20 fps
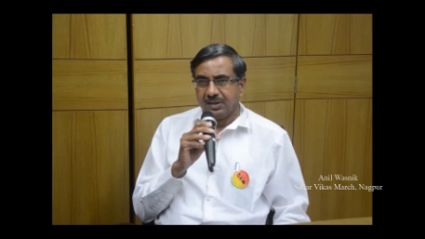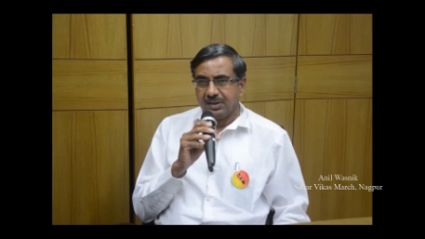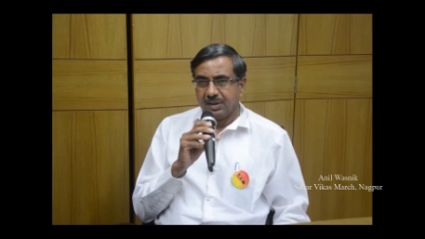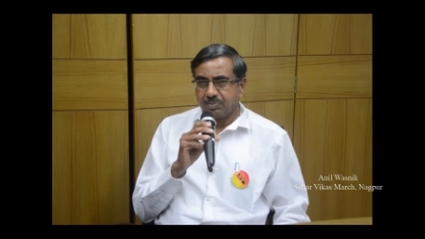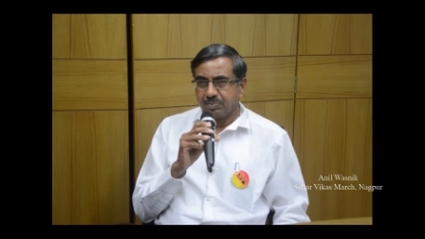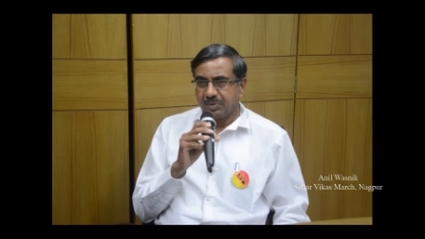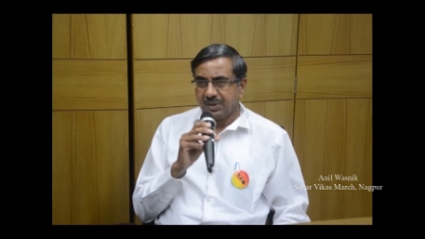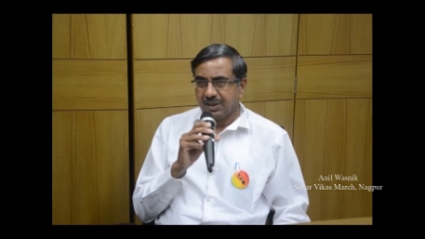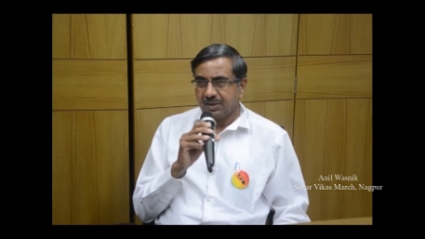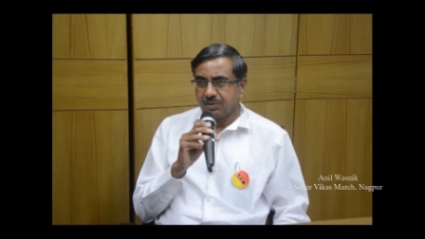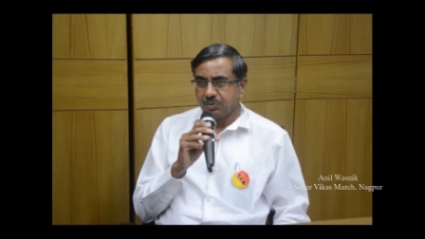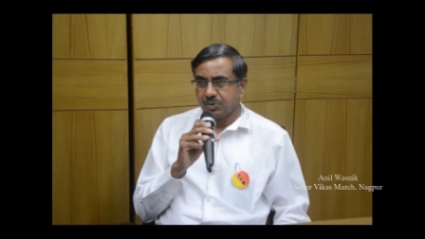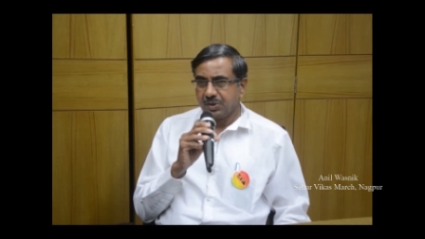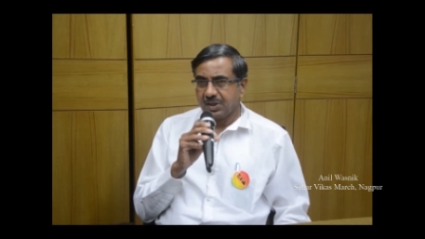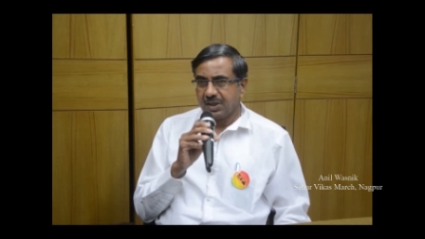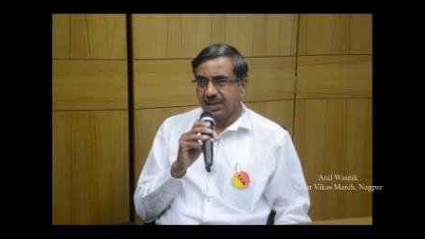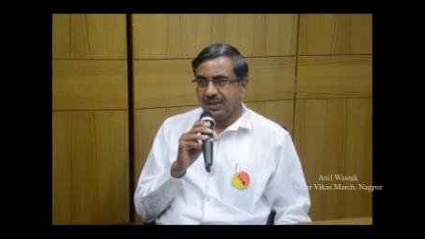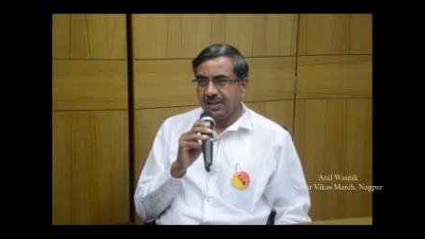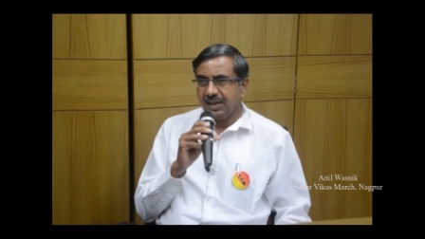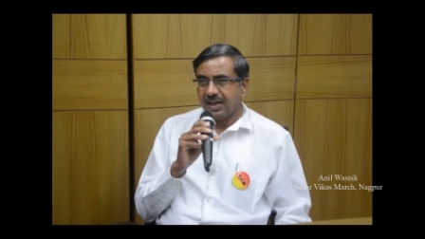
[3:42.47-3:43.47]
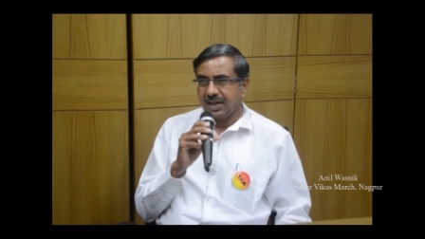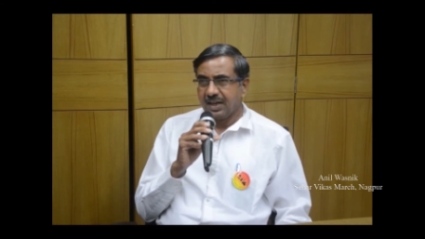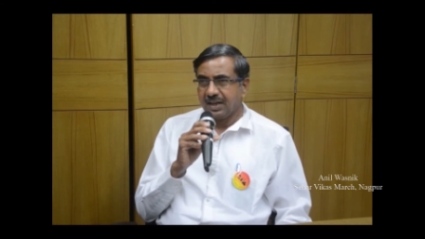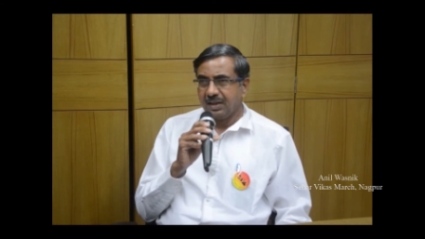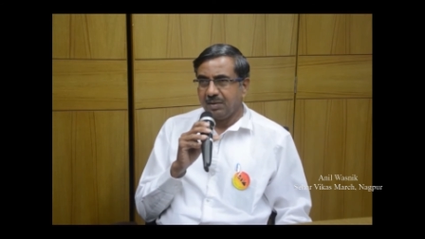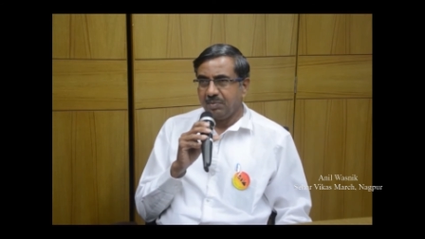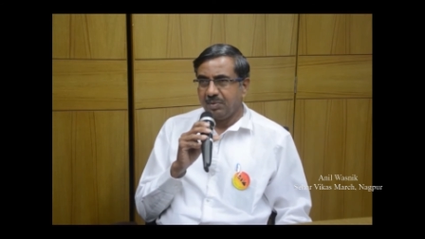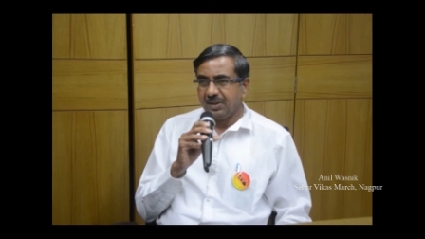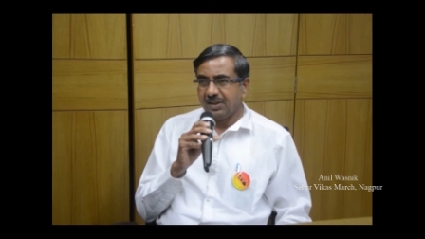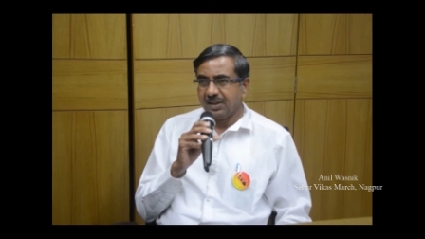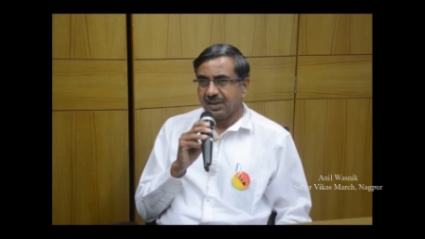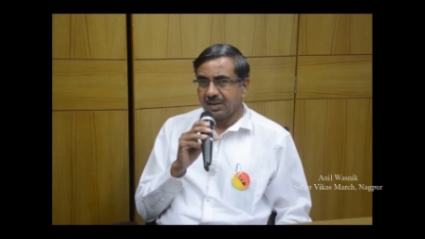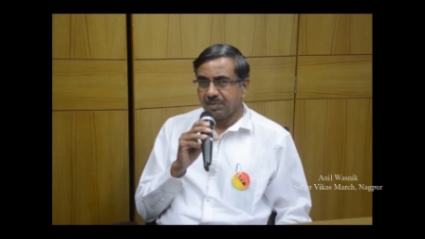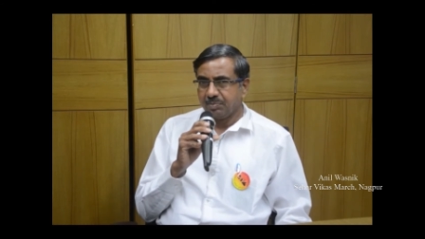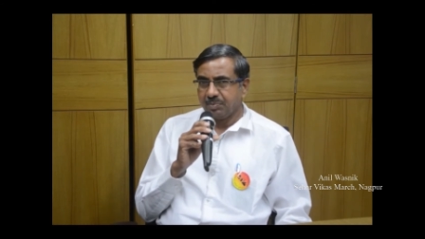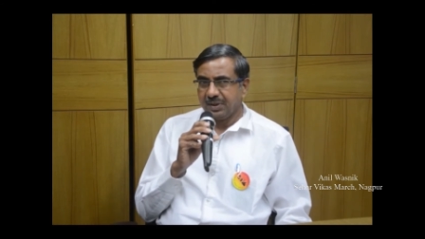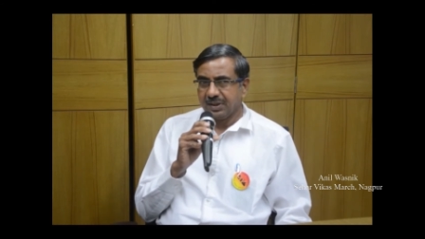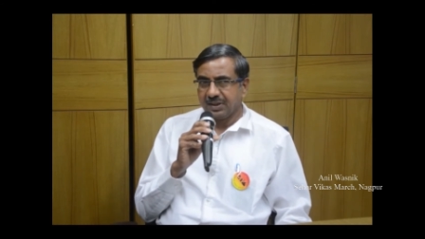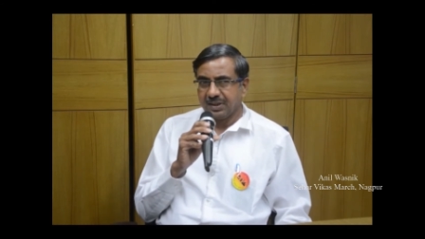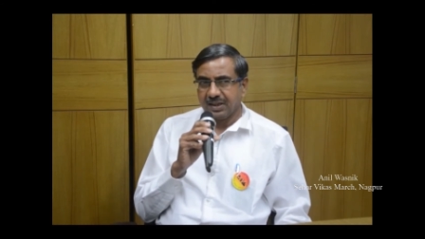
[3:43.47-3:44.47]
जब तक उसके अधिकार नहीं मिलते
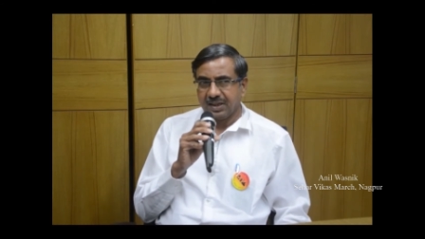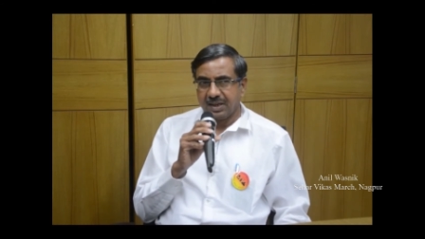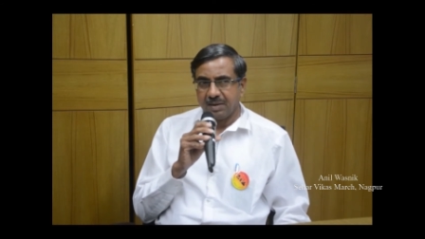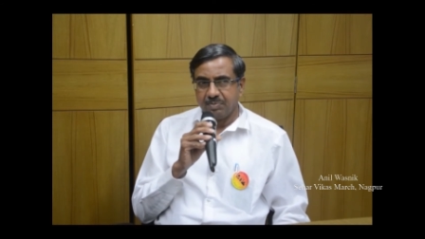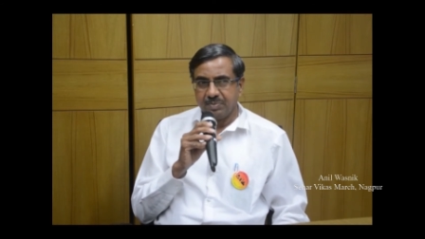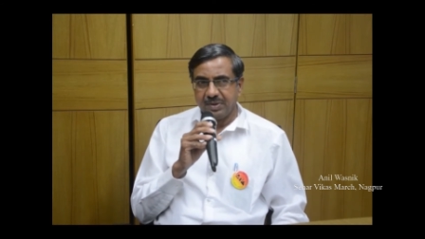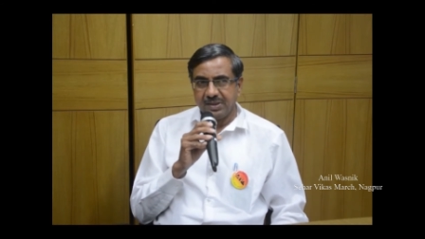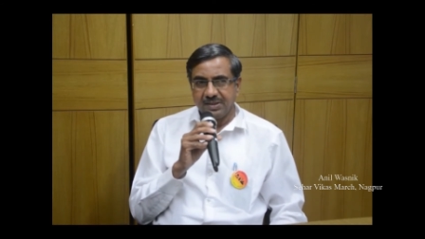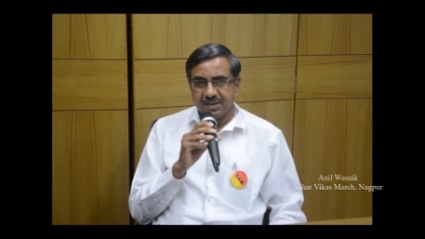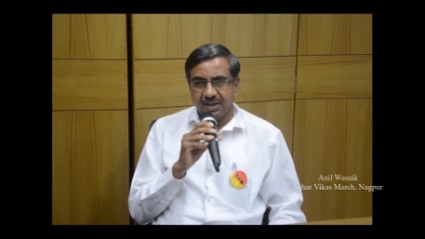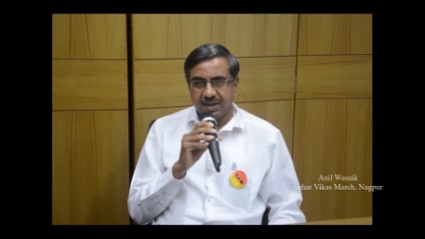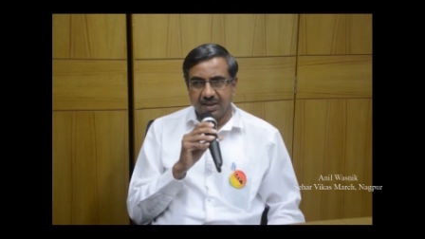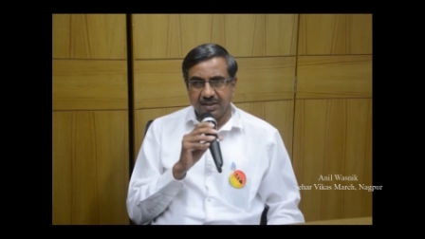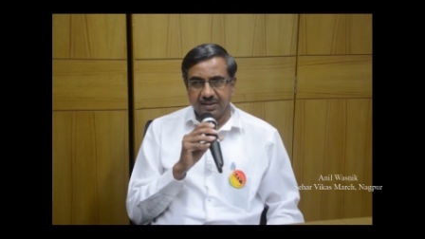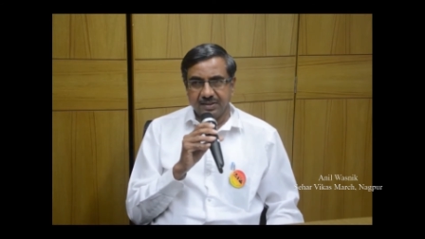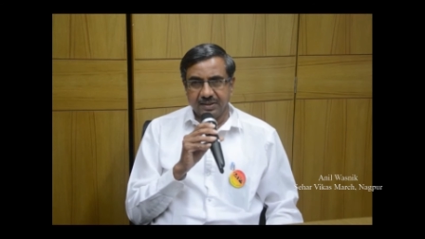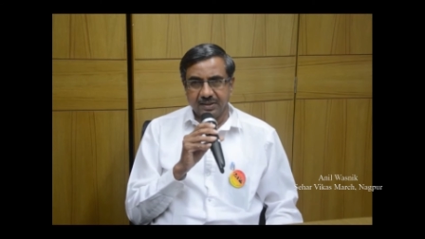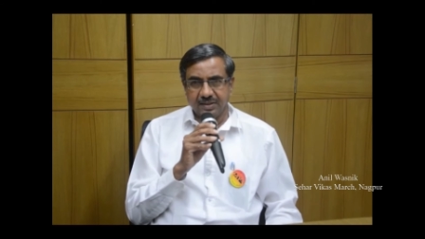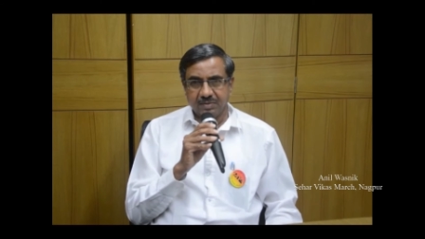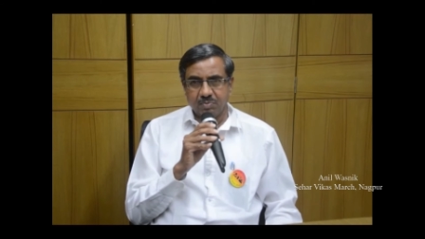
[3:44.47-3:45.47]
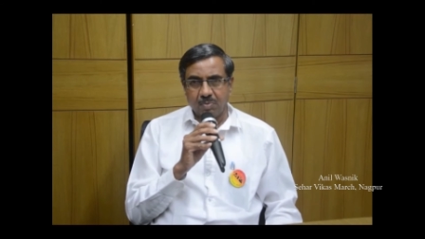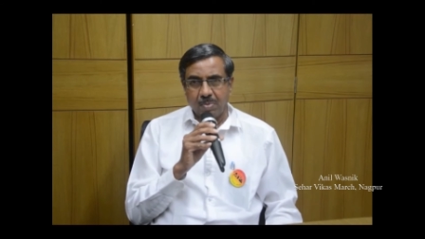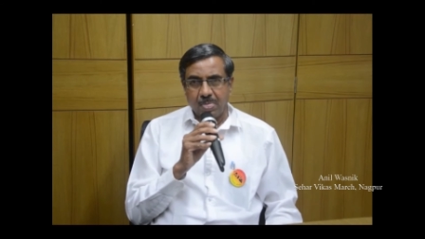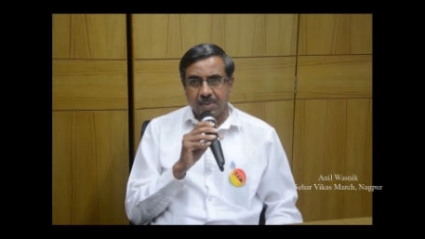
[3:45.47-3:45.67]
तब तक ये कैंपेन चलना चाहिए